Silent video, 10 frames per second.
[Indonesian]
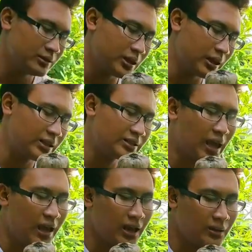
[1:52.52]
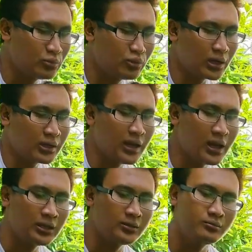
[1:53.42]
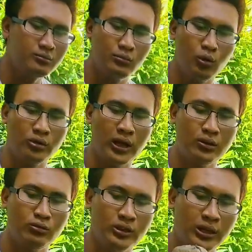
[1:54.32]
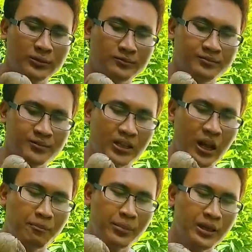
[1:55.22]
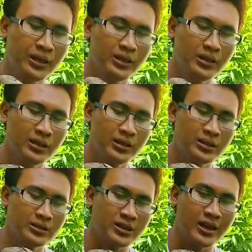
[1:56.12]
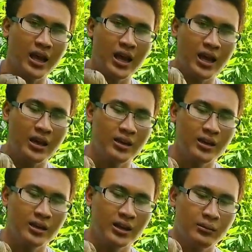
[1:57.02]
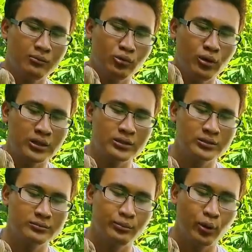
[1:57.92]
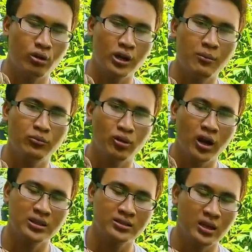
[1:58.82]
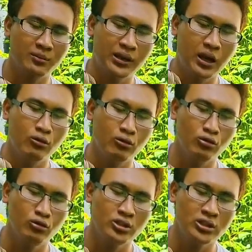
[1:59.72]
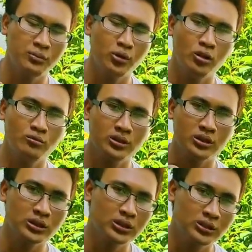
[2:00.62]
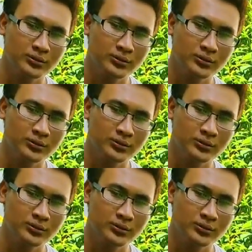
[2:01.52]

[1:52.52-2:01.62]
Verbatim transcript: Nanti saya akan buatkan model lungging. Tetapi saya uh, buat program tunas terlebih dahulu sebelum ke